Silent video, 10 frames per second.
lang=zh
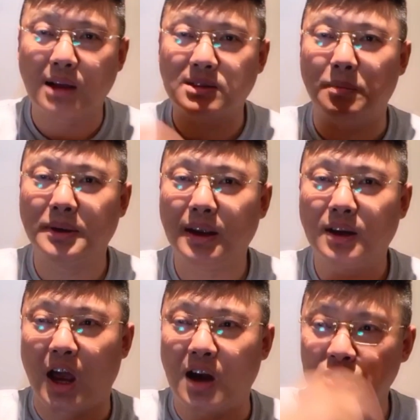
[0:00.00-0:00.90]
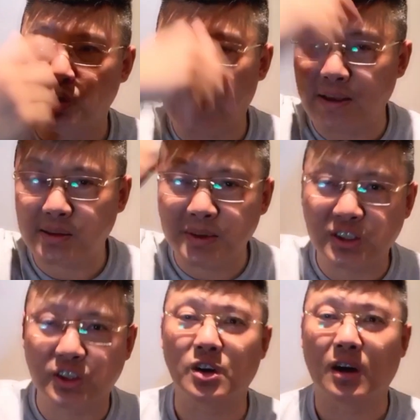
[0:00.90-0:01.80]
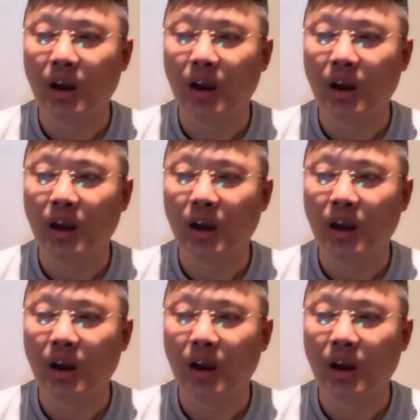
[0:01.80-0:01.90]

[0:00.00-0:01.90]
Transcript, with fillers: 怎么这个长州藩怎么起事，